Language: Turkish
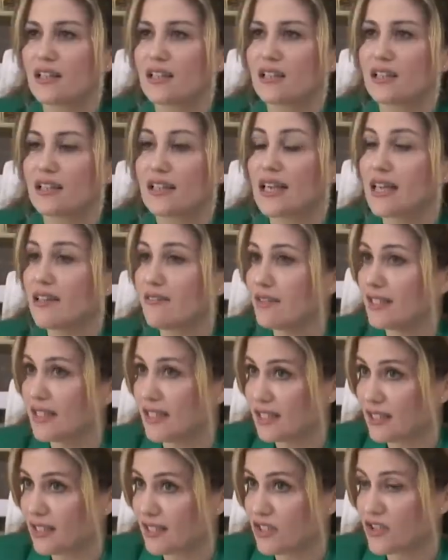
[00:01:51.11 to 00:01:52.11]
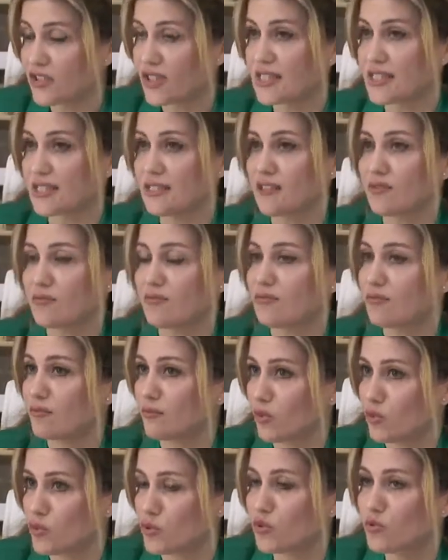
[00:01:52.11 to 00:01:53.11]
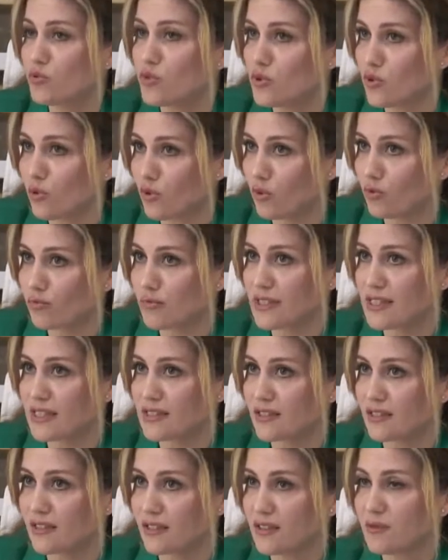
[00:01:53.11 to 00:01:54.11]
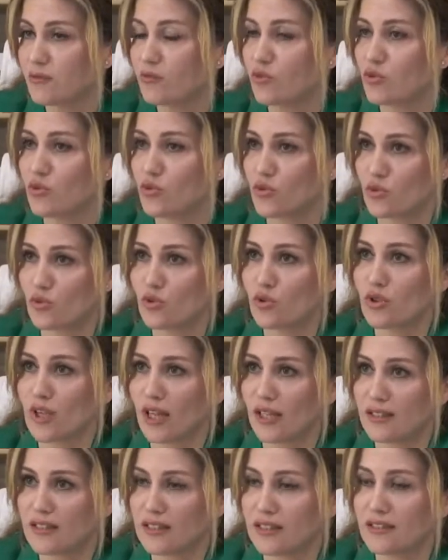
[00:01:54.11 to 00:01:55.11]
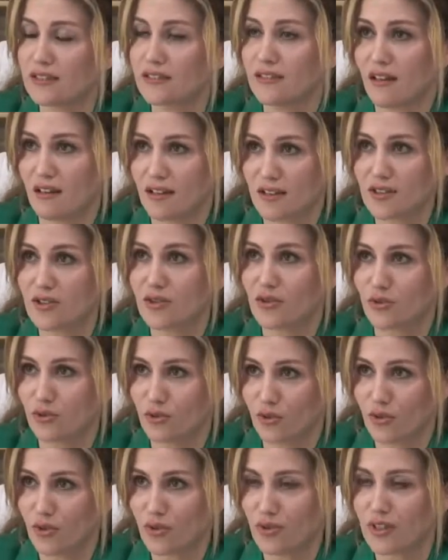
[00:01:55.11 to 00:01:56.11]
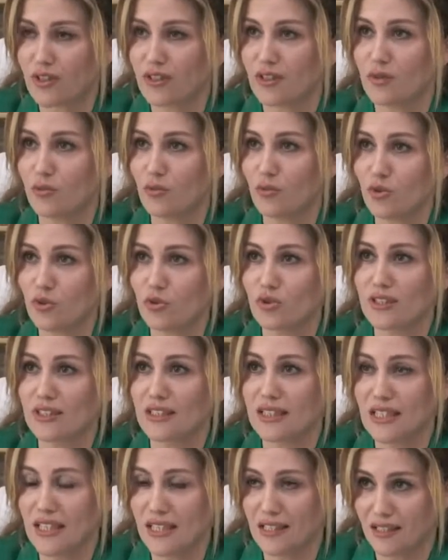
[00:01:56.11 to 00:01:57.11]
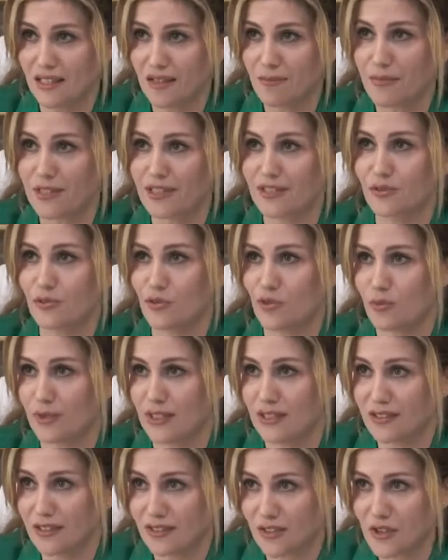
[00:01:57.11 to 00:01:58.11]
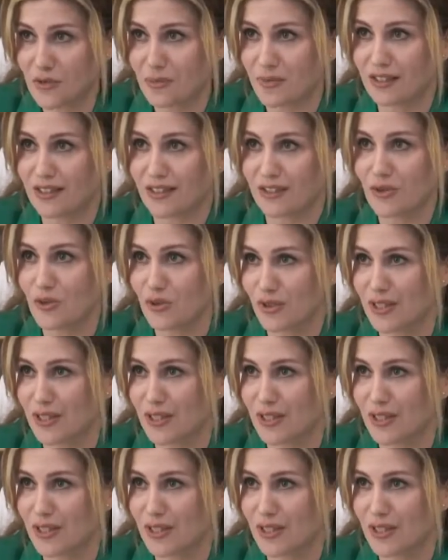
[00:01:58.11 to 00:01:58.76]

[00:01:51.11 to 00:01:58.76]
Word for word: e, evlilik ilişkisinin bozulmuş olması mutsuzluk oranlarını da artırıyor. E, bu konuda da yine bir uzmana danışmalarını